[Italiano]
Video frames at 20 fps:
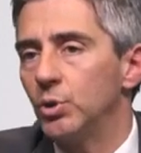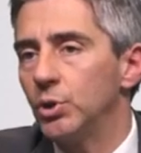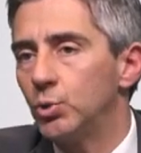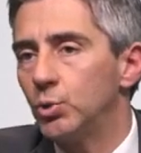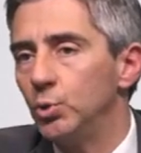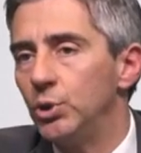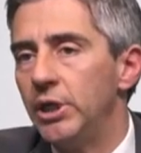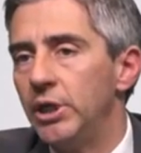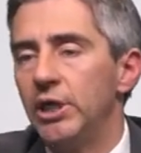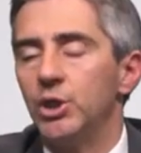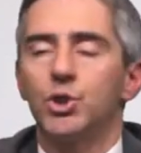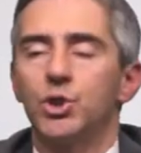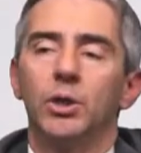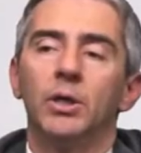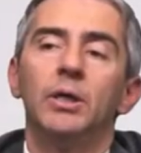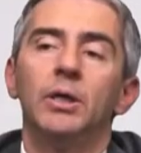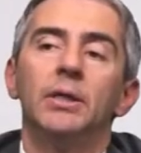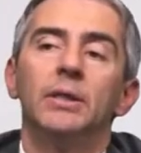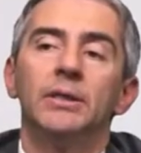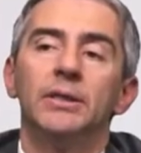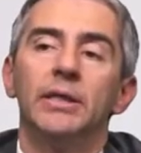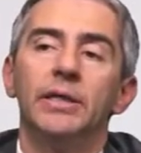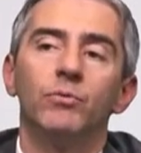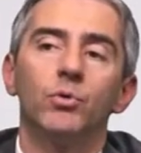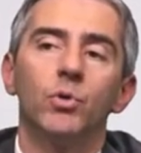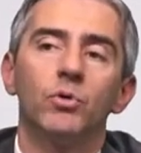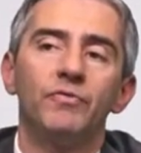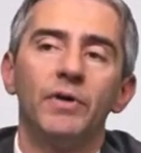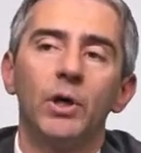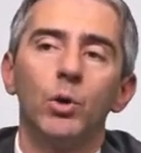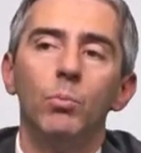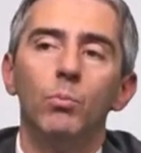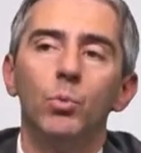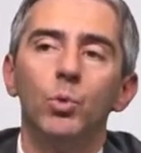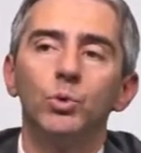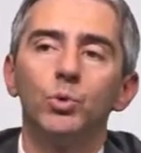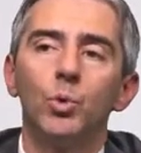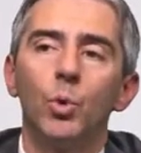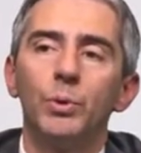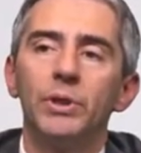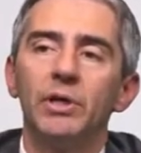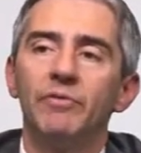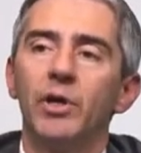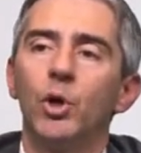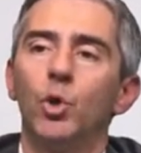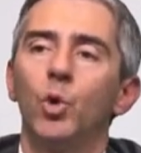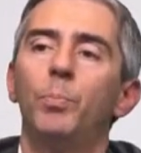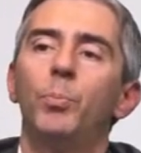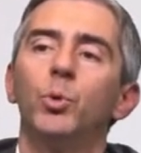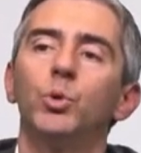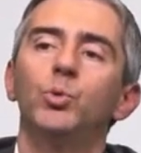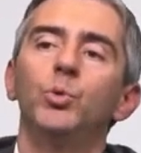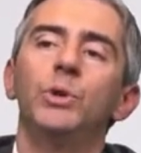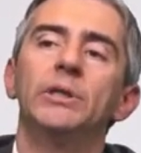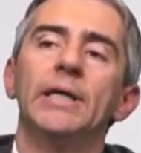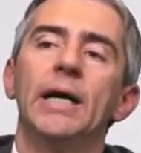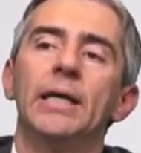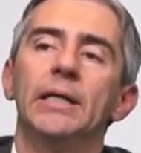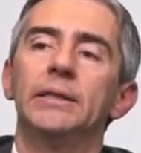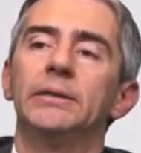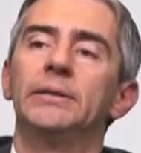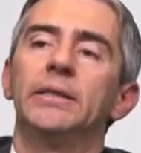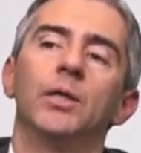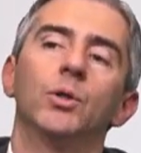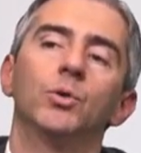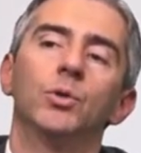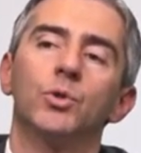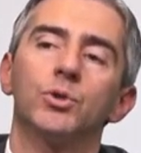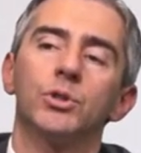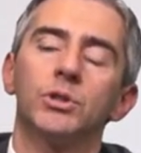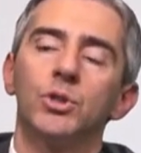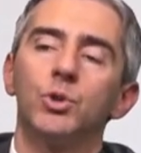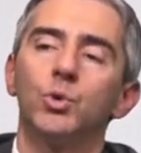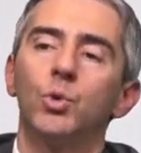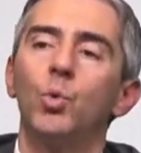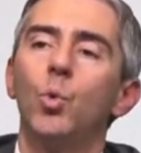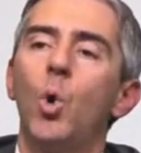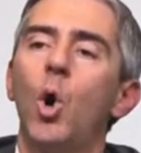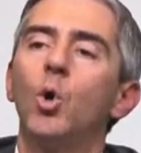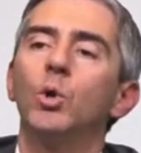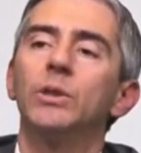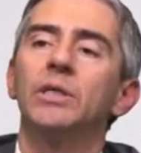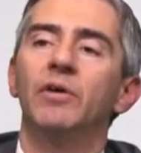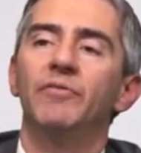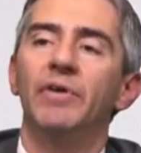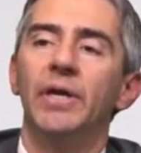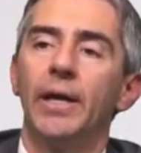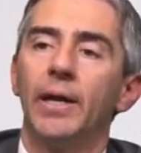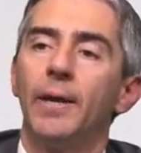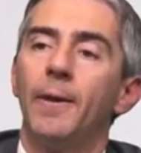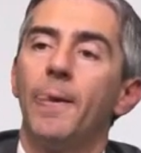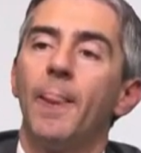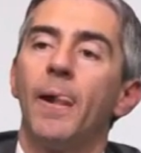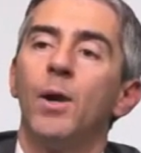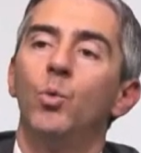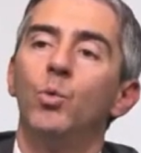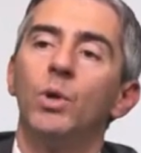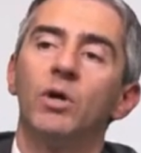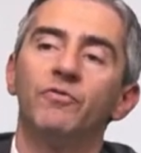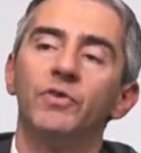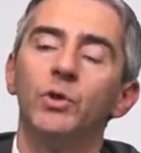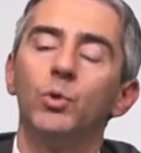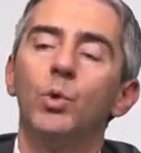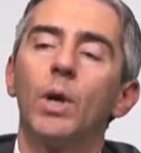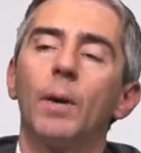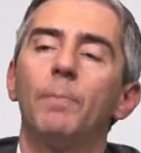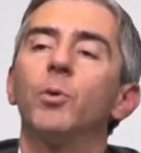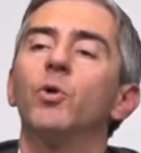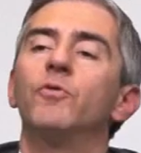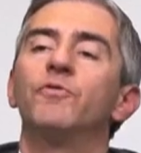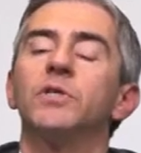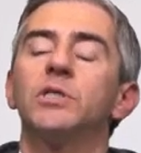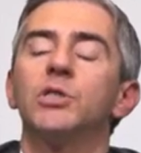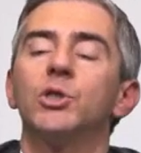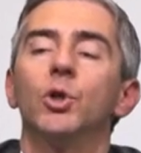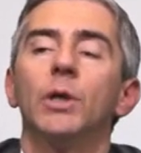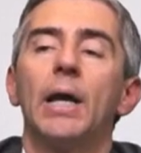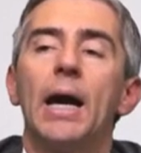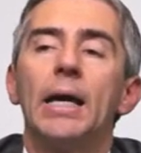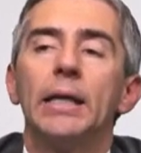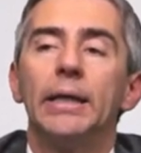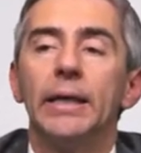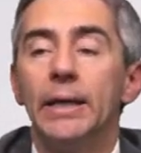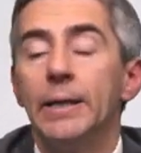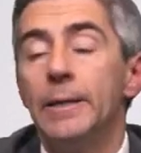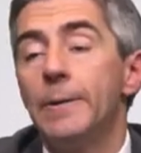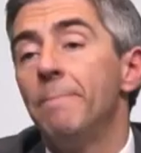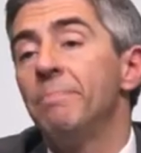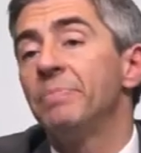su 10 devono fare un mutuo, quindi avere l'opportunità all'interno dello stesso luogo di avere una figura professionale